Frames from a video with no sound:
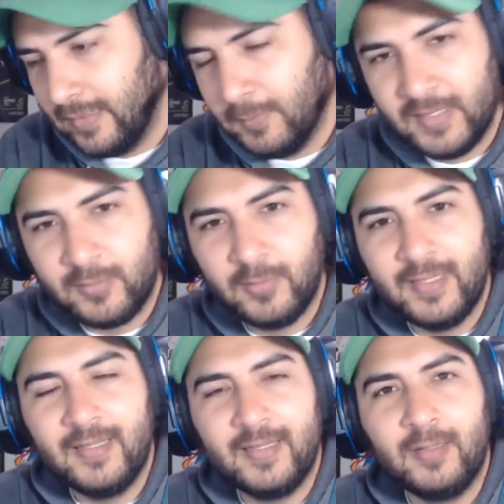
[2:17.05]
en
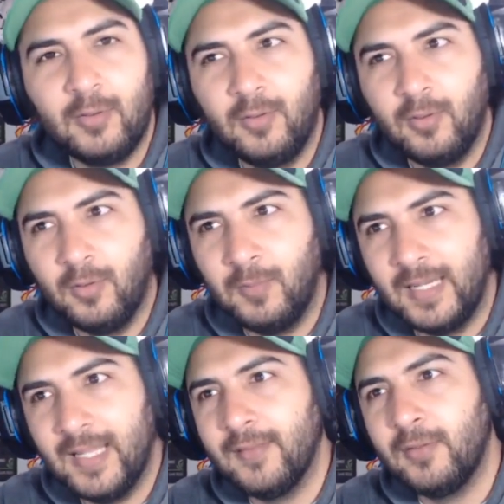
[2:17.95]
Venezuela los
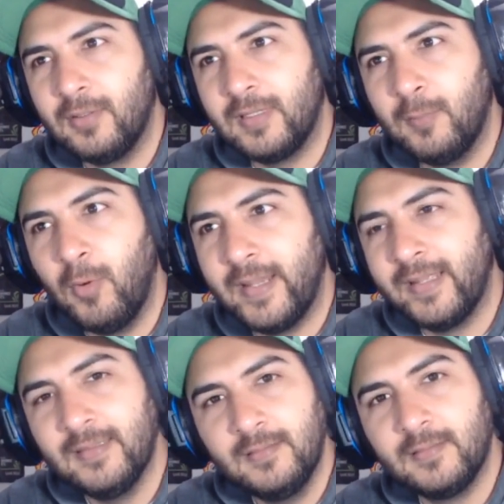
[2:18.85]
malandros que mueren